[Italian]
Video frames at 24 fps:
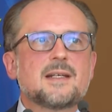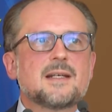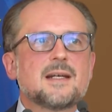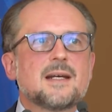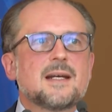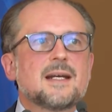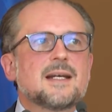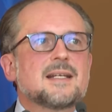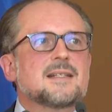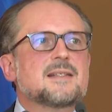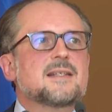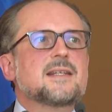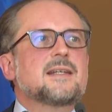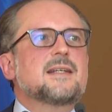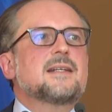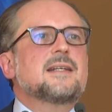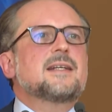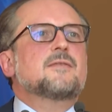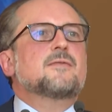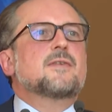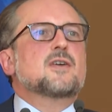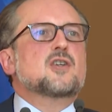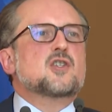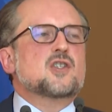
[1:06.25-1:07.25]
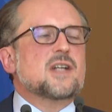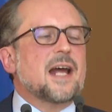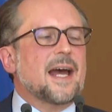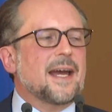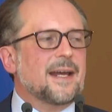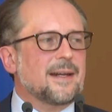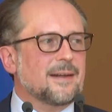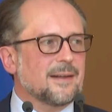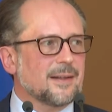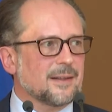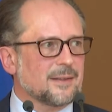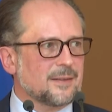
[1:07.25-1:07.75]
per evitare una
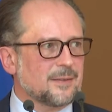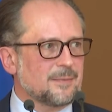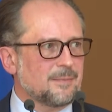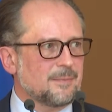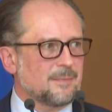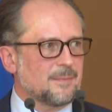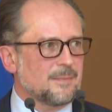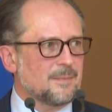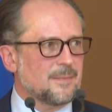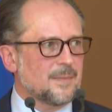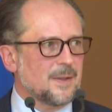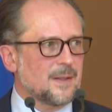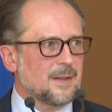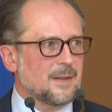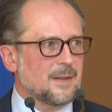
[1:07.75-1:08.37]
pietrificazione